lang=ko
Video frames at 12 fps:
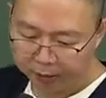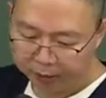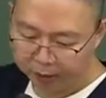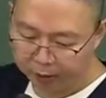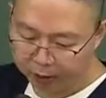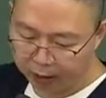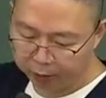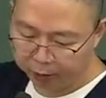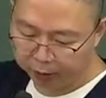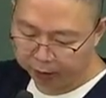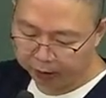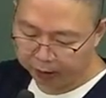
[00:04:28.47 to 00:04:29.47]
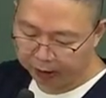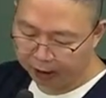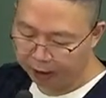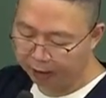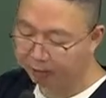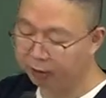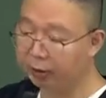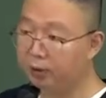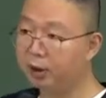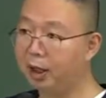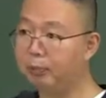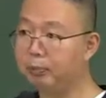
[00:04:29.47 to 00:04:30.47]
비용 납부 명령이야
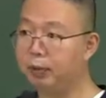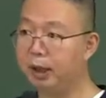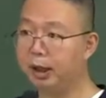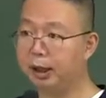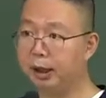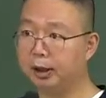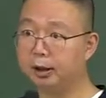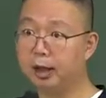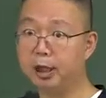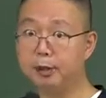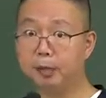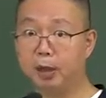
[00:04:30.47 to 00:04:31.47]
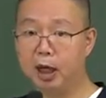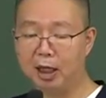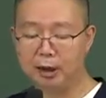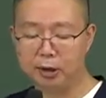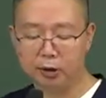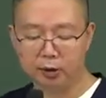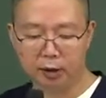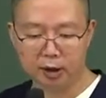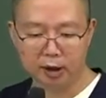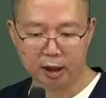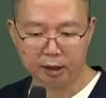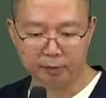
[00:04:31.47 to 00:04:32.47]
비용을 납부해야 돼. 그 대집행 강제
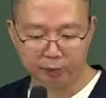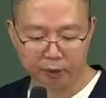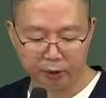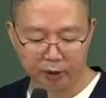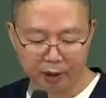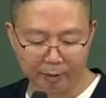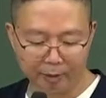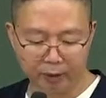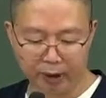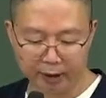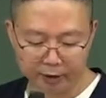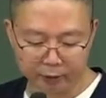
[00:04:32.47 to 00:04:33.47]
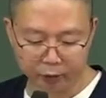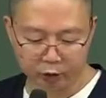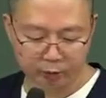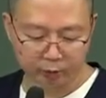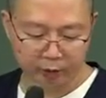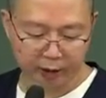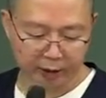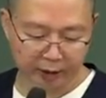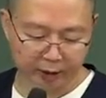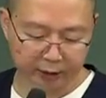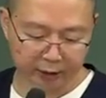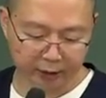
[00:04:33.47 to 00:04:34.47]
철거하는데 든 비용을 납부해야 되는 물을 부과하는
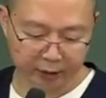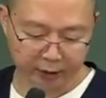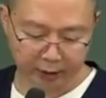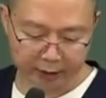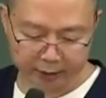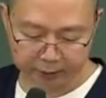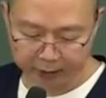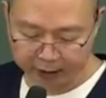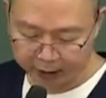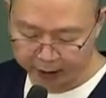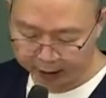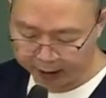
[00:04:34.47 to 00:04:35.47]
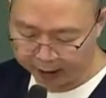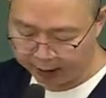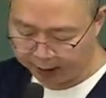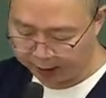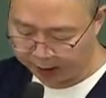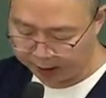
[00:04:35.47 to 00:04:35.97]
거죠. 됐습니다. 아.